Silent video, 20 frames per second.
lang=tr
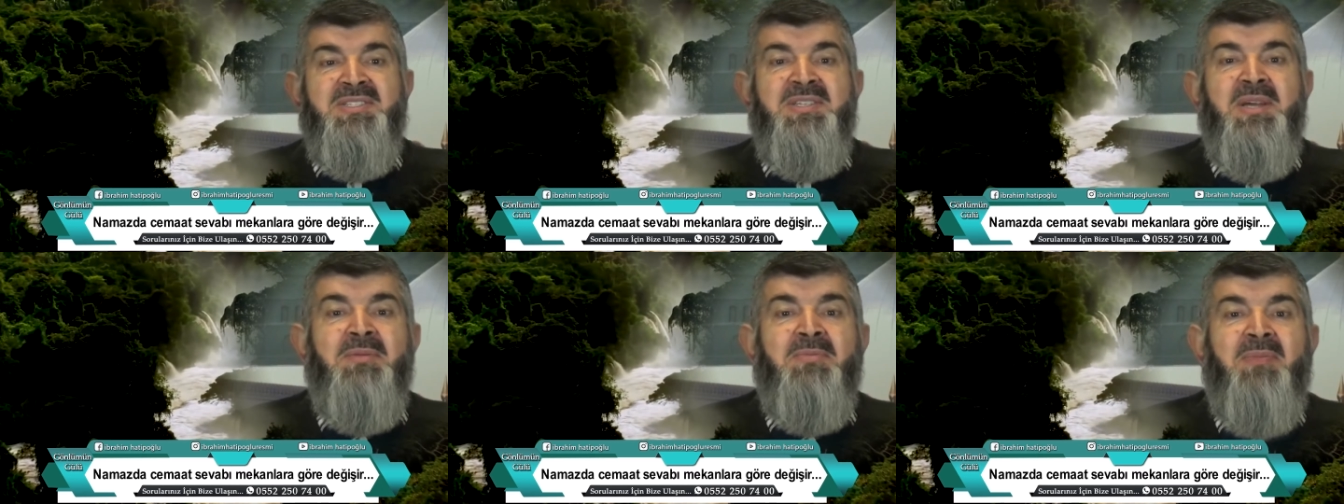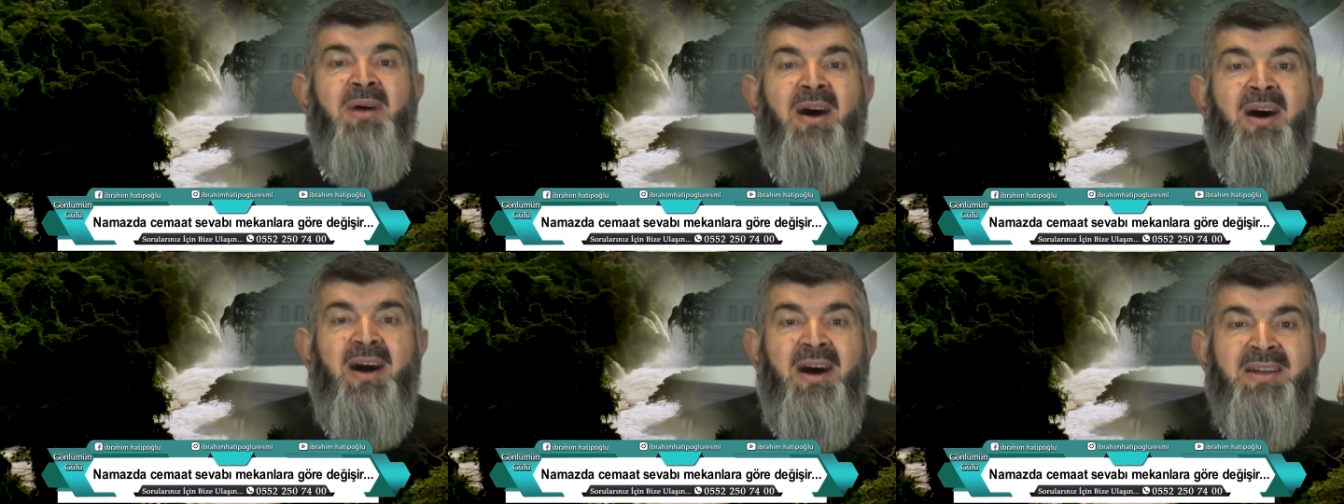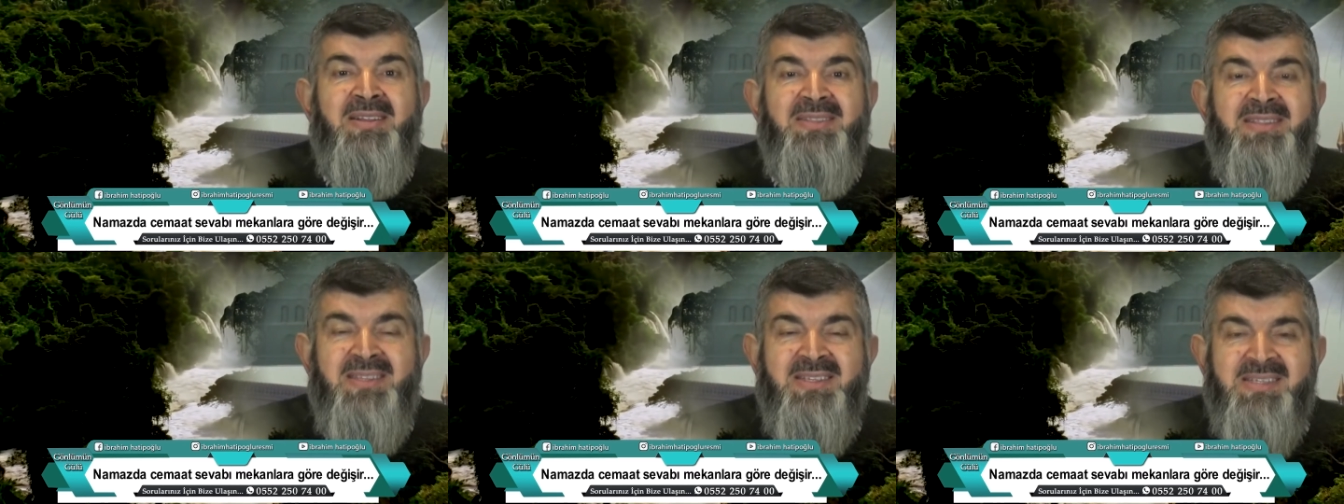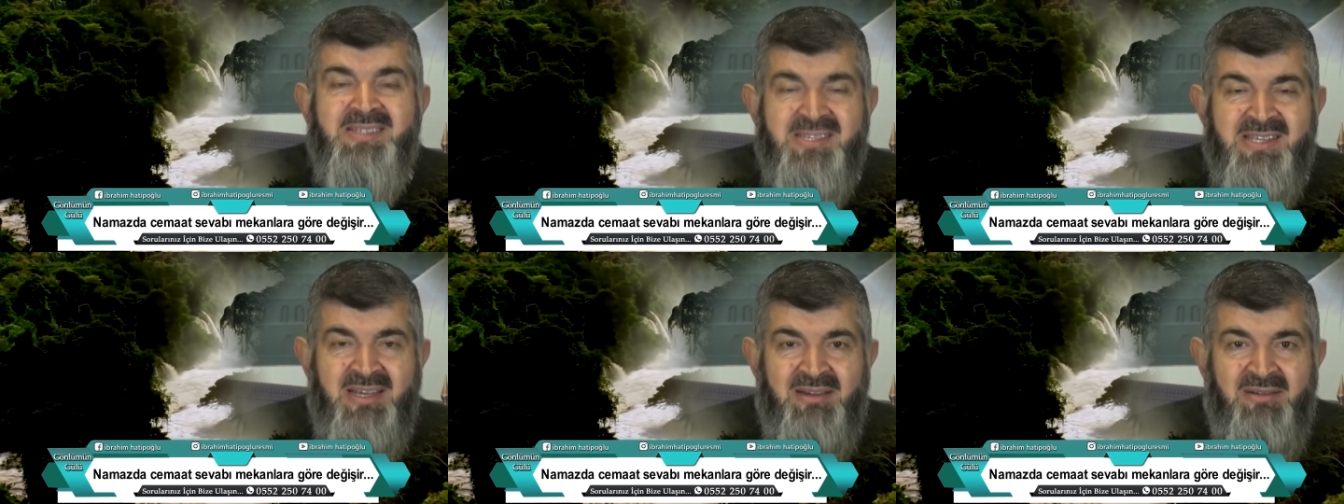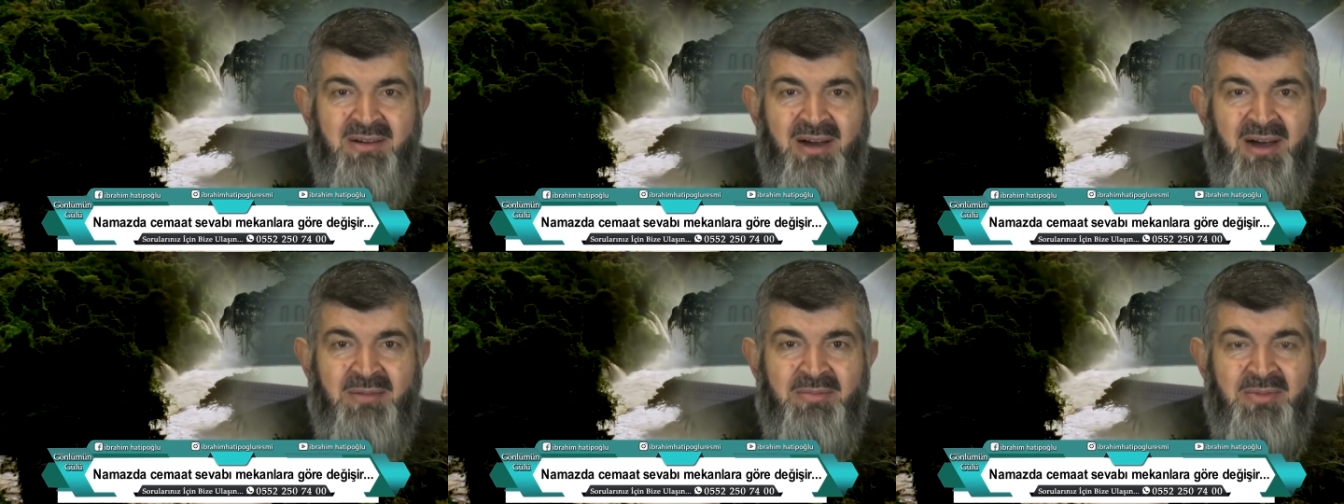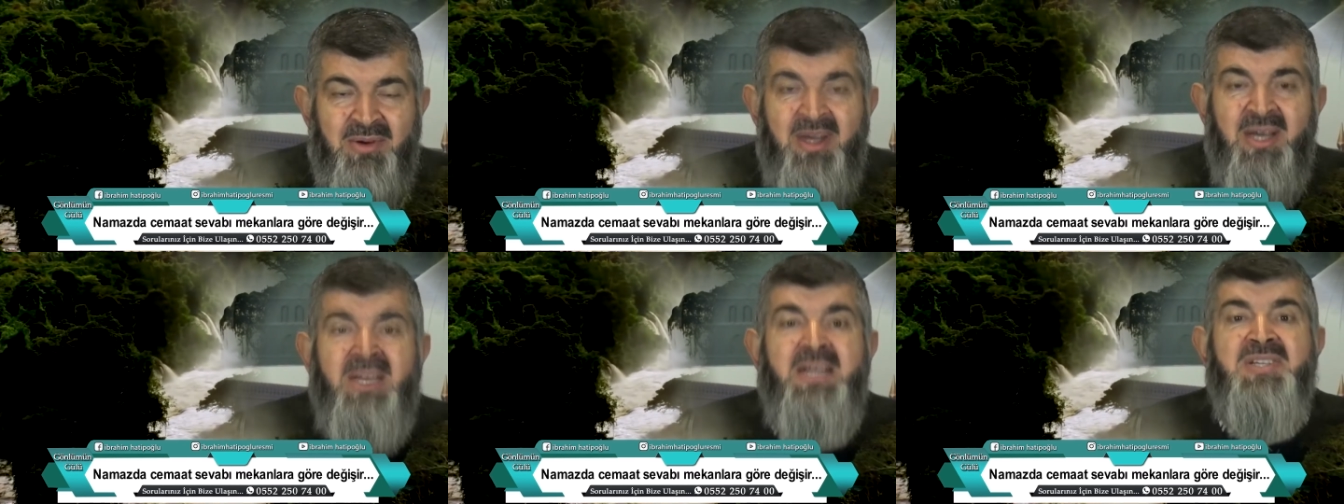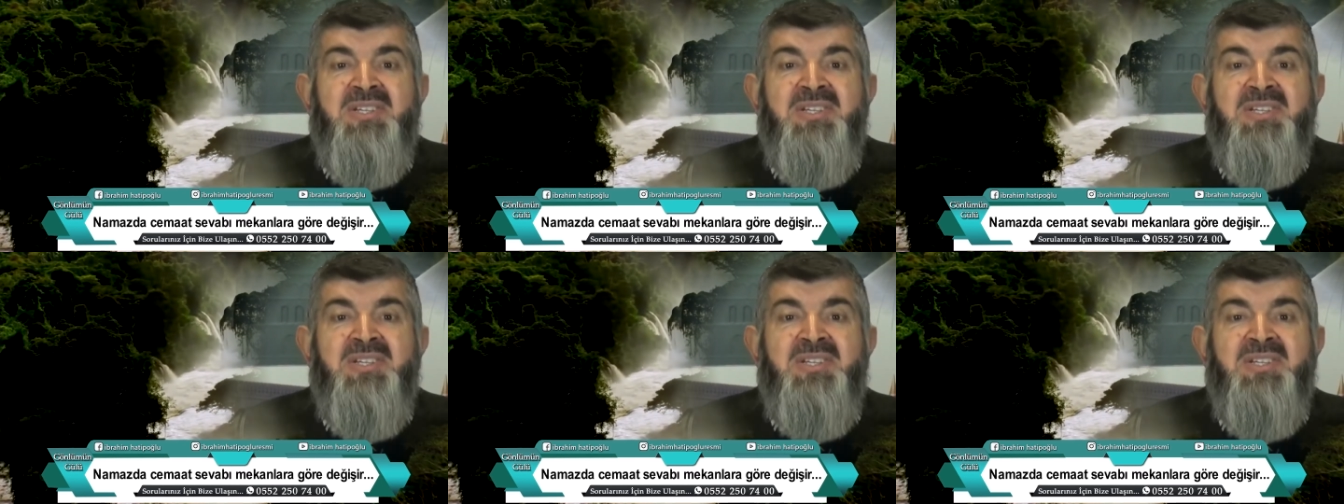Cemaat sevabı.